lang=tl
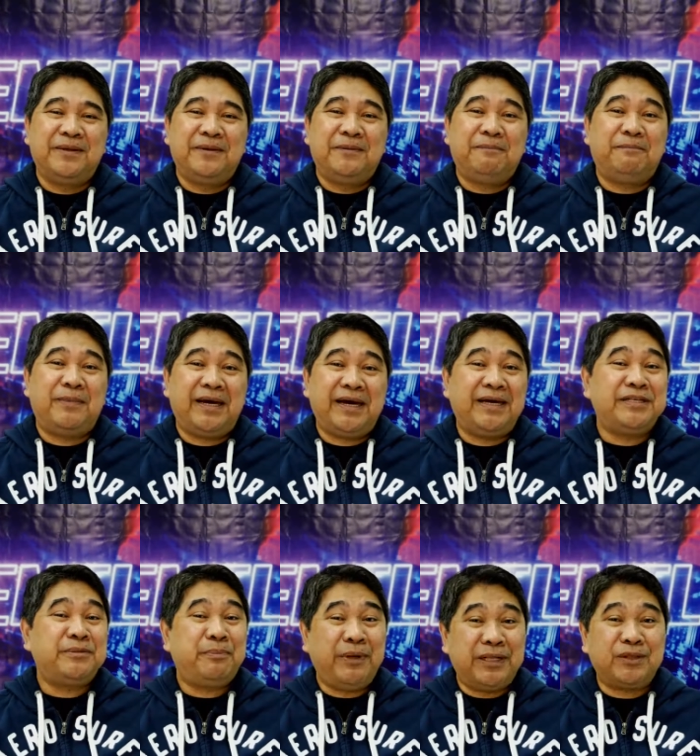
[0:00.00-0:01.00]
mga
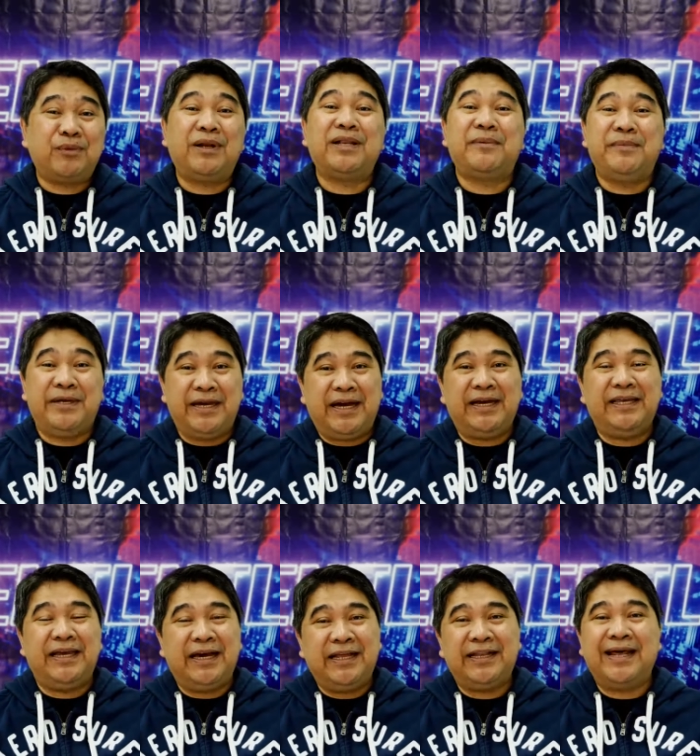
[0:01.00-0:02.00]
spiritual na
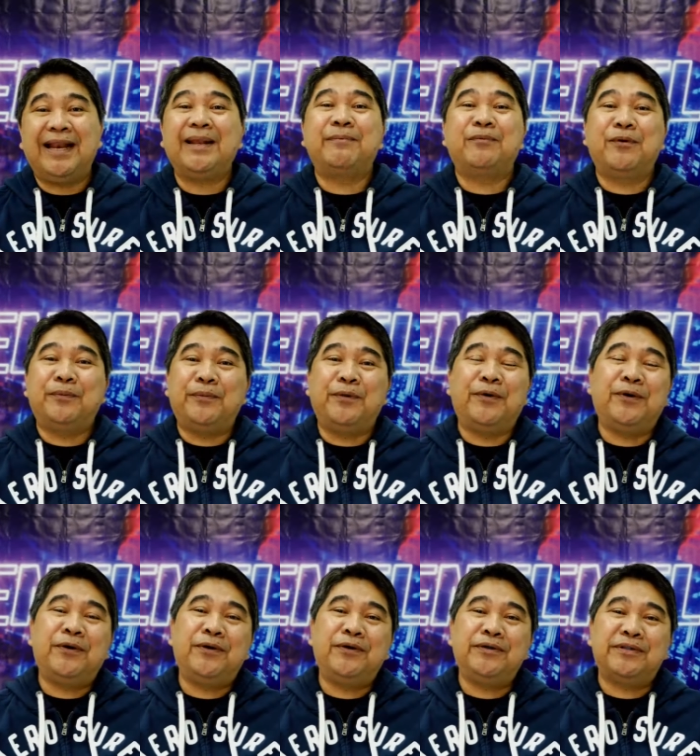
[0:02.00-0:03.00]
biyaya na alam ko
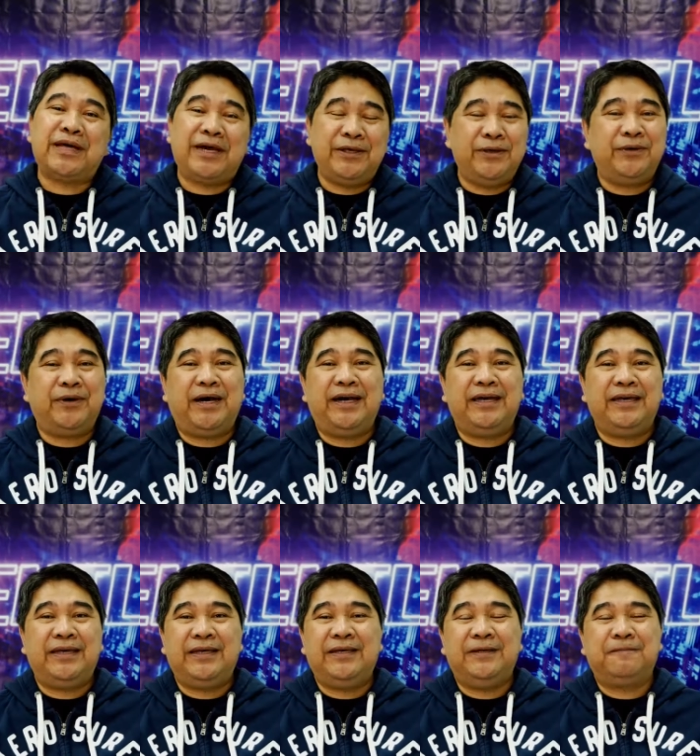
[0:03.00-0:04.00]
pong tayo
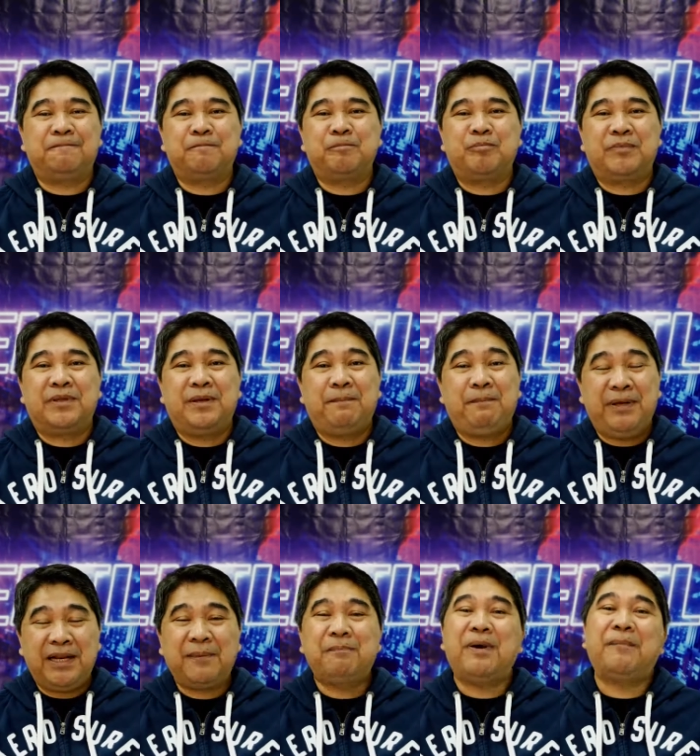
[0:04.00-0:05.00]
ay
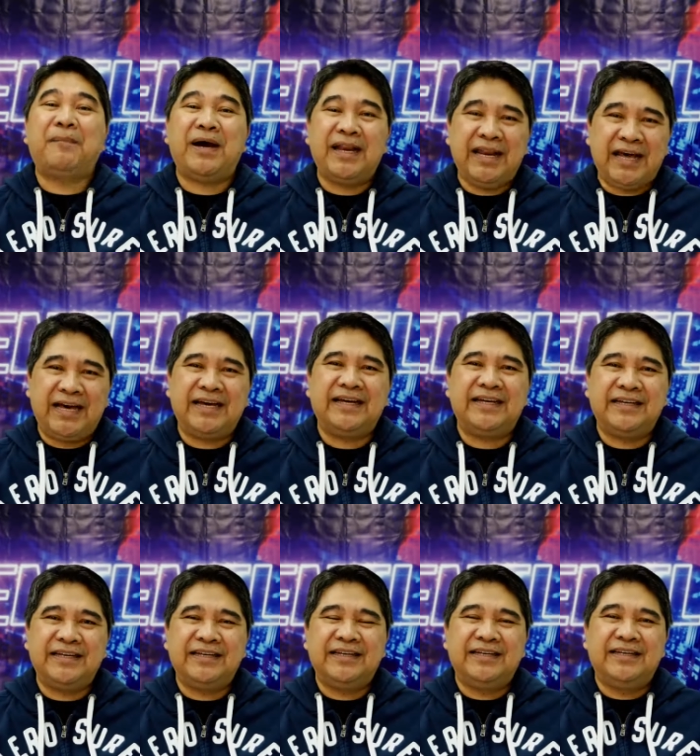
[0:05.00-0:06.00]
pinagpapala.
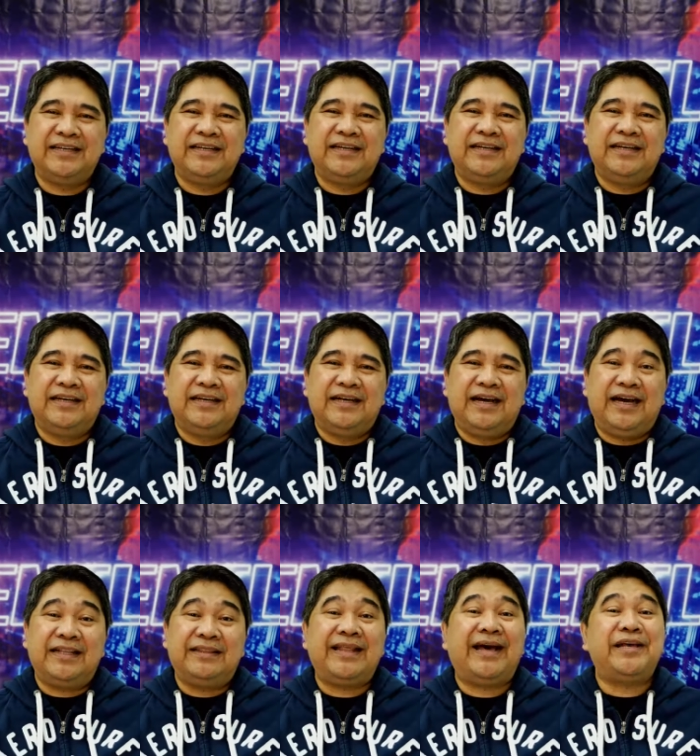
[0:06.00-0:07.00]

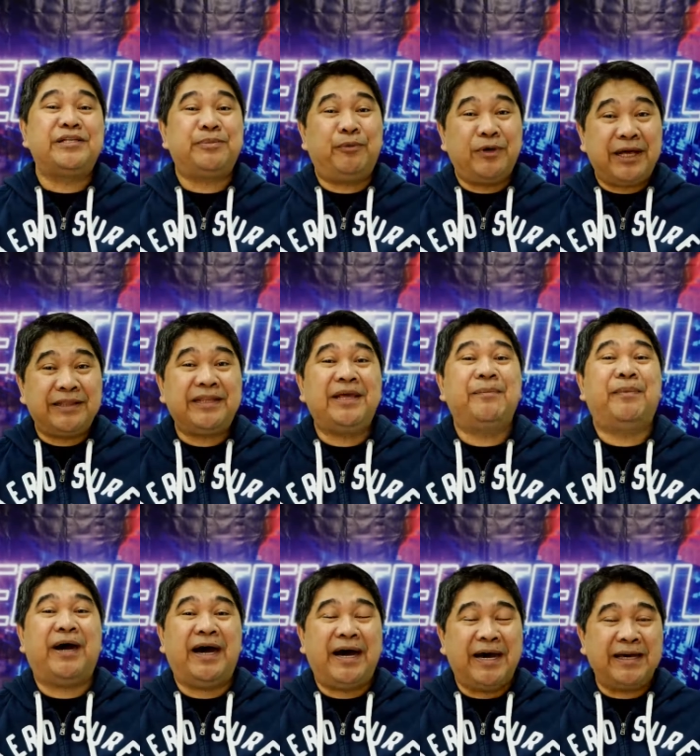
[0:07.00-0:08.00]
At nais po natin
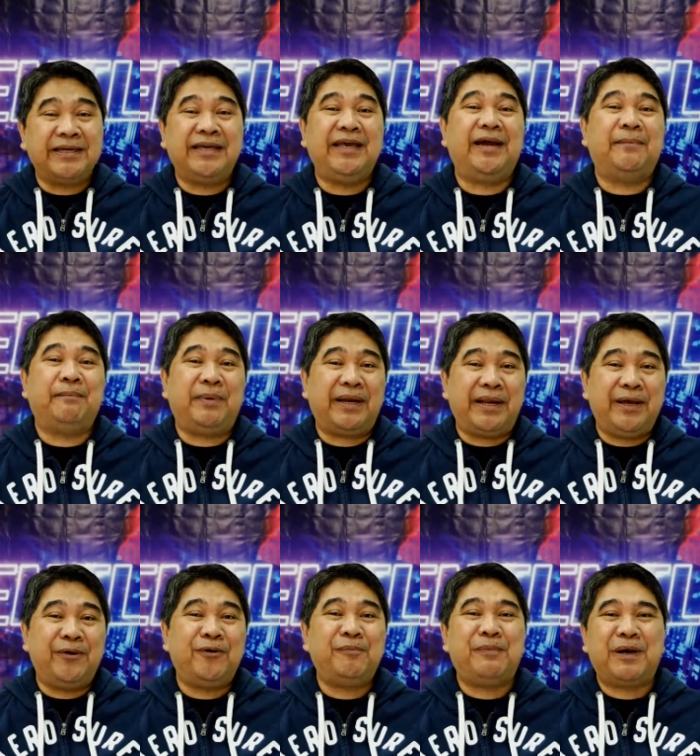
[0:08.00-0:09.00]
ibahagi ang
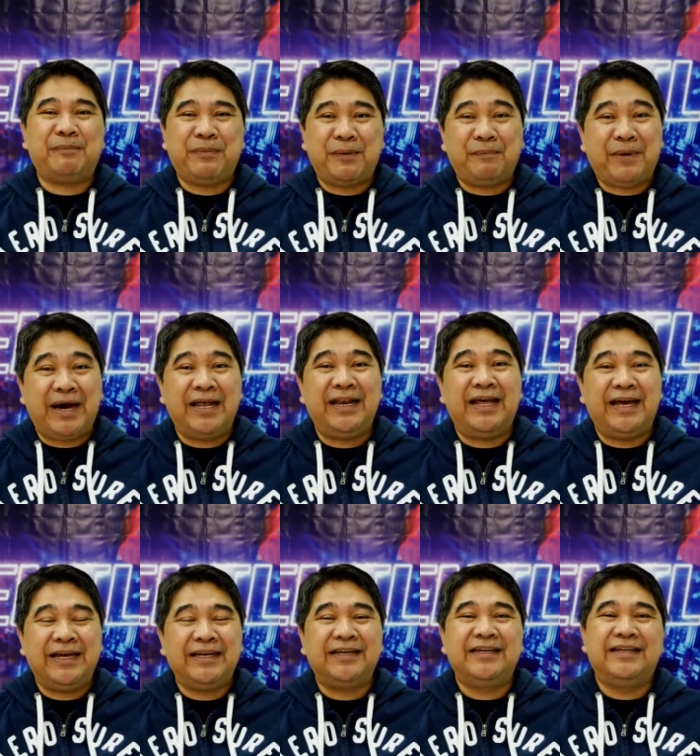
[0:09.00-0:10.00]
parehong
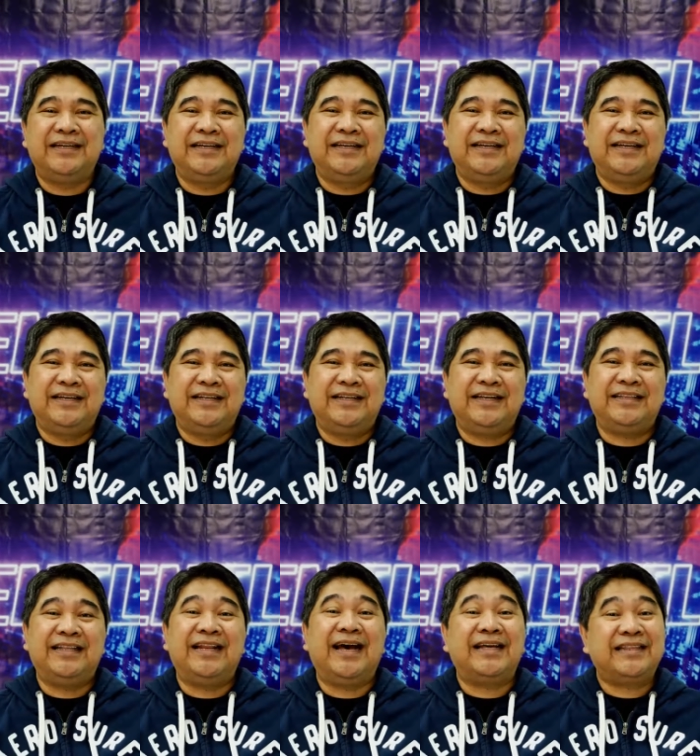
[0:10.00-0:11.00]
pagpapala na
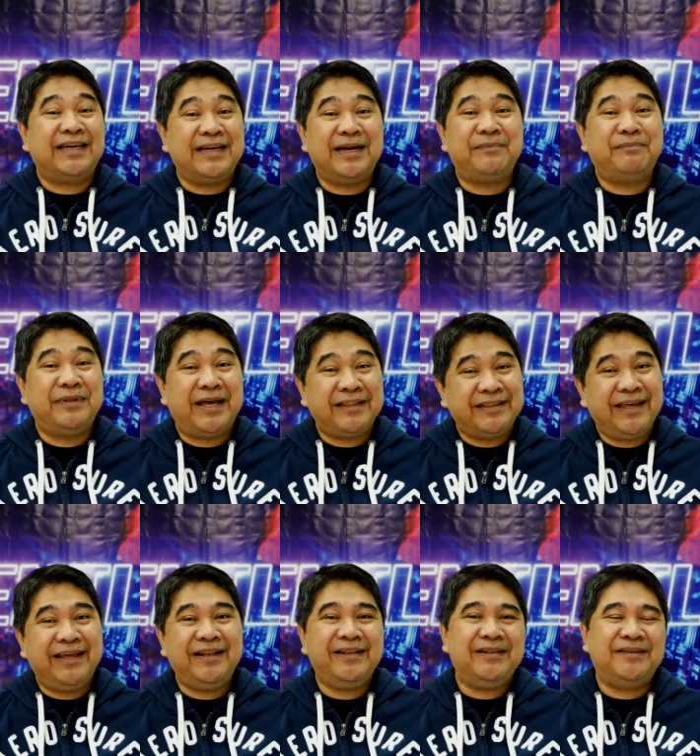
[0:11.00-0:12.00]
tinatanggap
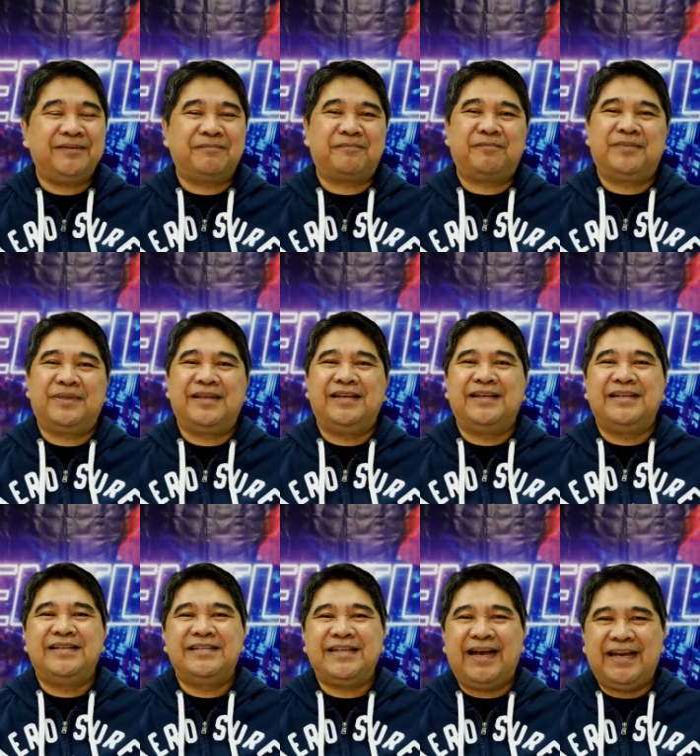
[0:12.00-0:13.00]
natin
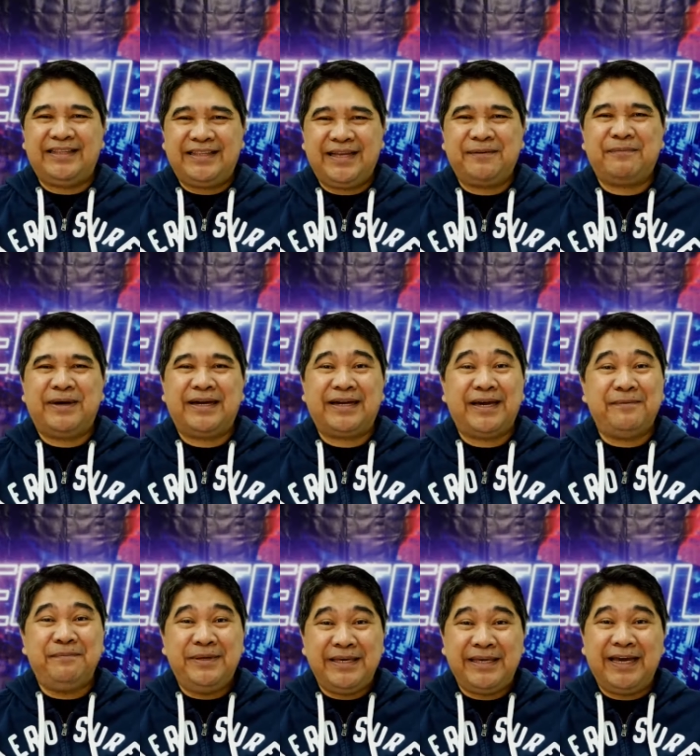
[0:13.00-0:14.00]
sa ating mga
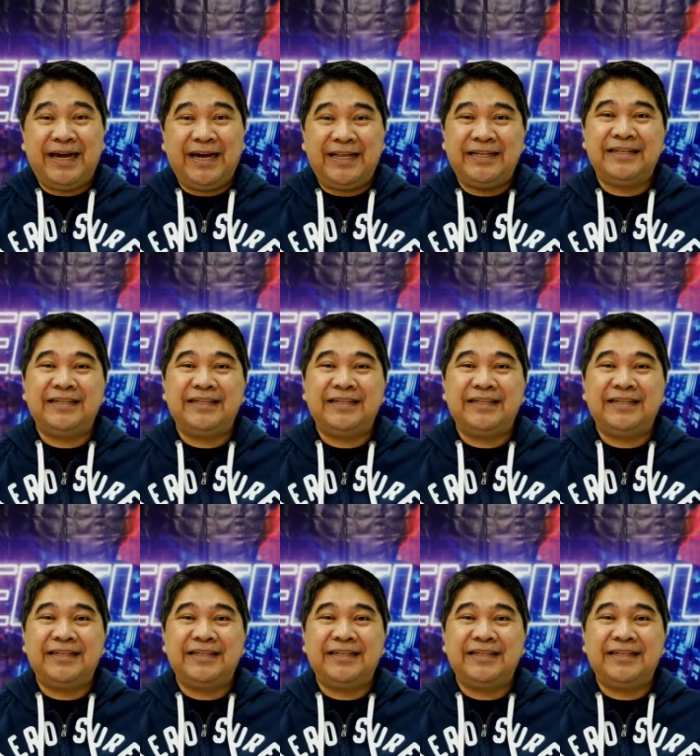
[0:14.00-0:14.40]
kaibigan,